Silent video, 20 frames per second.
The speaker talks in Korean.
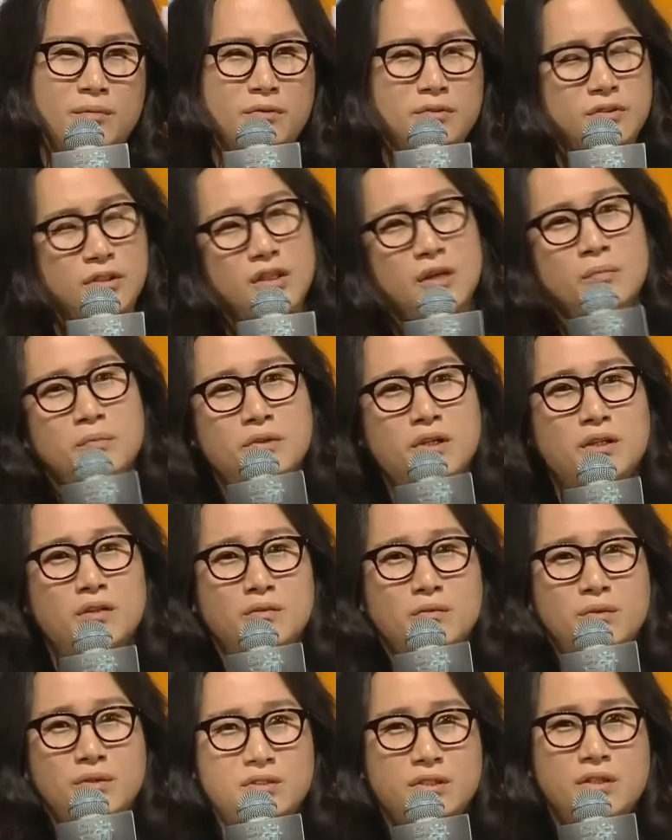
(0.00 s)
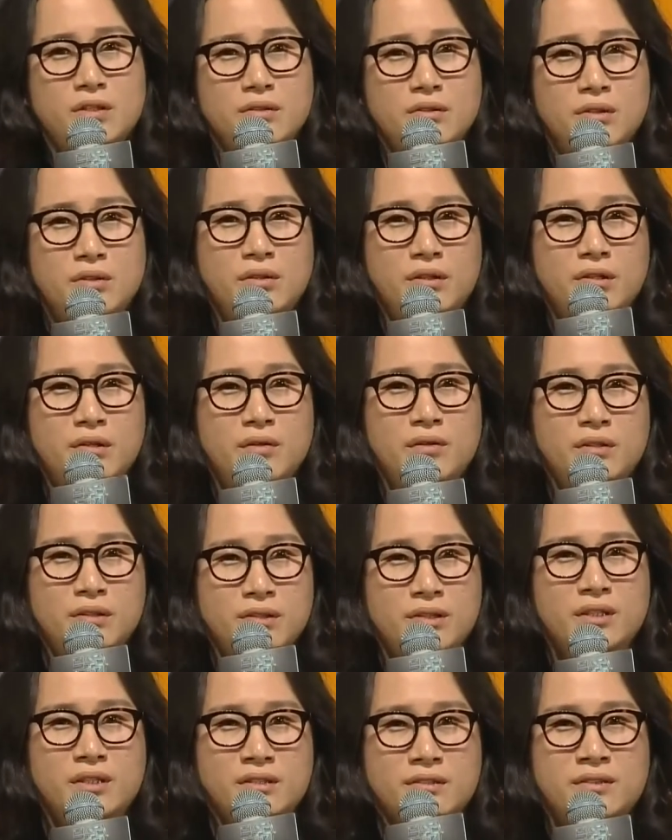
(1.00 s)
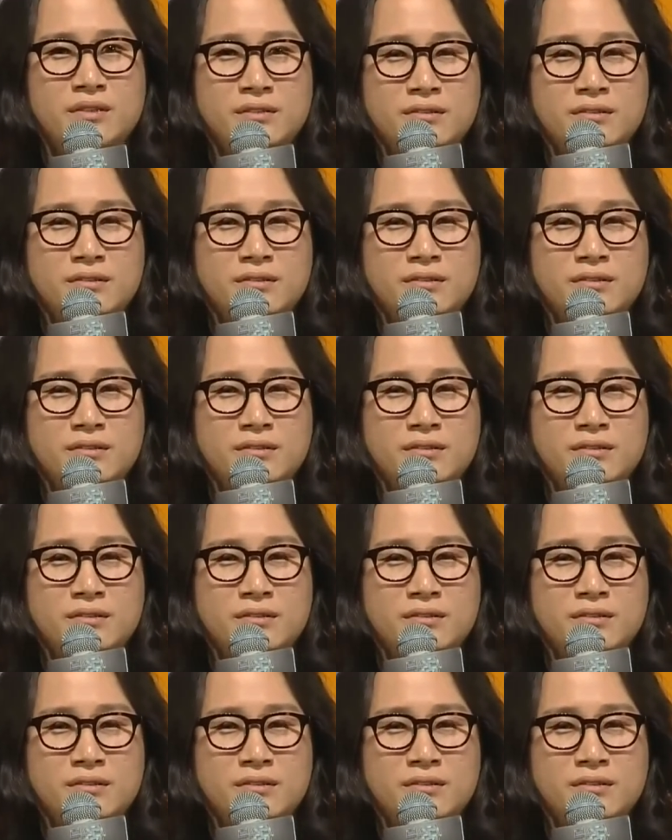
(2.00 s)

아무튼 생각보다 괜찮던데요. 예.